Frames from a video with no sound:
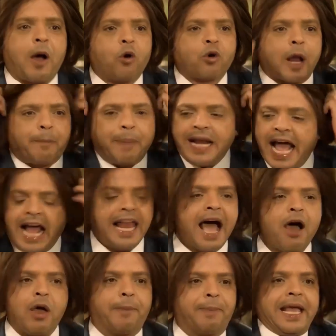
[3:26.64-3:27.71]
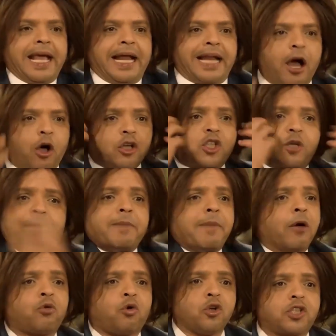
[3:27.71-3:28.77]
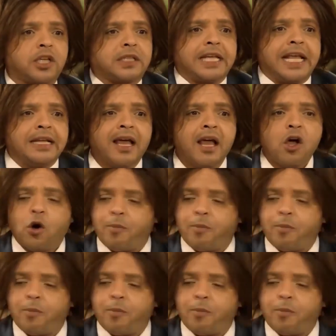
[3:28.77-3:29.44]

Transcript: مش معقول وربنا حلاوه يا بيه يعني اخش فيه منكوش الدين